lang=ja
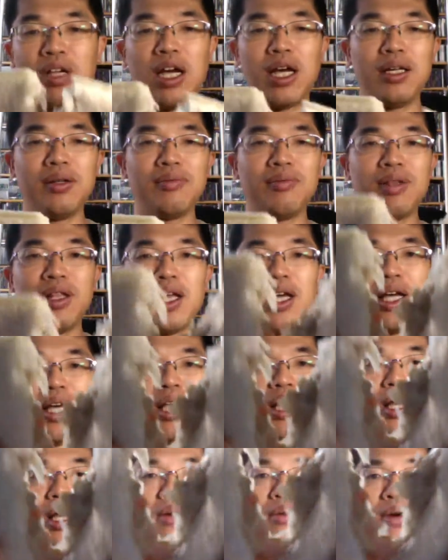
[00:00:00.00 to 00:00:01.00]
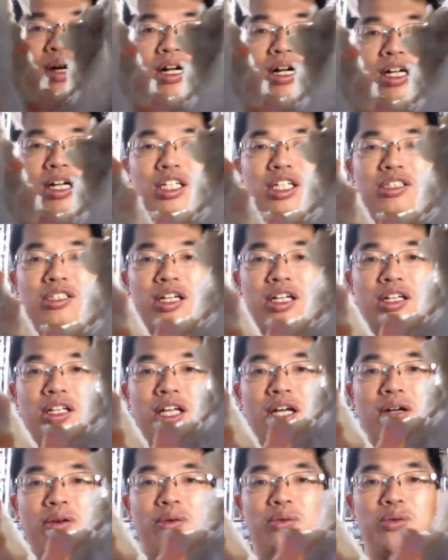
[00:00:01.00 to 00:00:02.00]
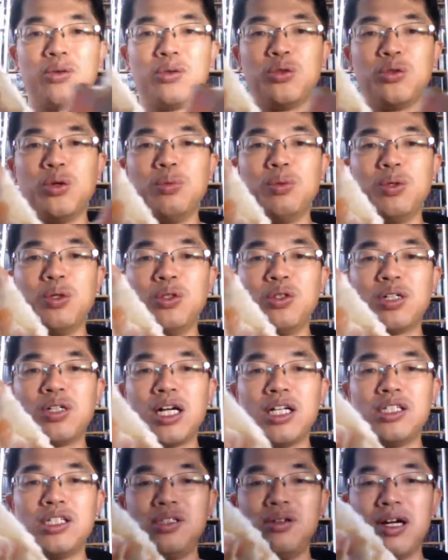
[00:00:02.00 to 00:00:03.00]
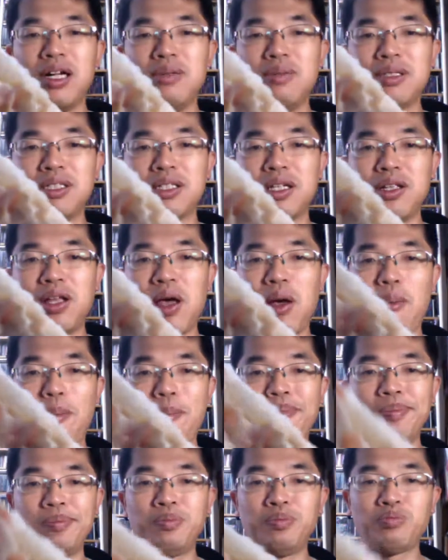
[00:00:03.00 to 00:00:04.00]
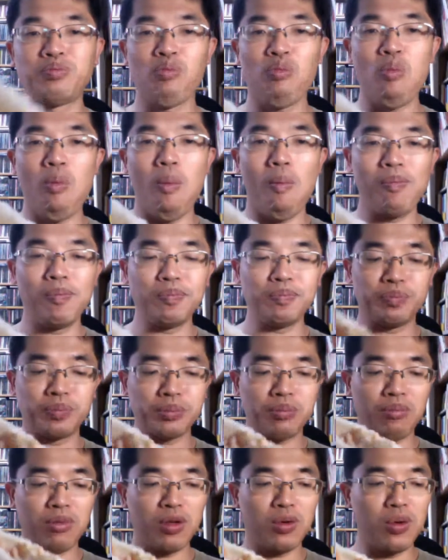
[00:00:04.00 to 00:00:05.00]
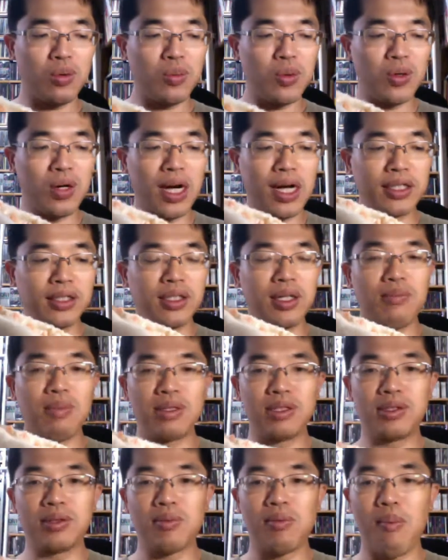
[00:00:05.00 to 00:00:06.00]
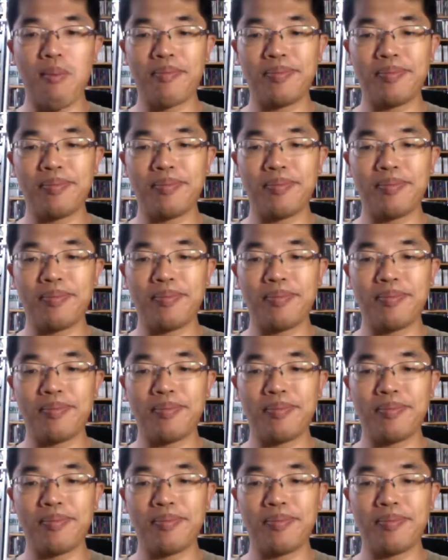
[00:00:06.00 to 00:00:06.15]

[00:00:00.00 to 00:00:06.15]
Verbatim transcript: はい。えー、わかりですかね。このごぼうの感じわかりますかね。ごぼうが入っています。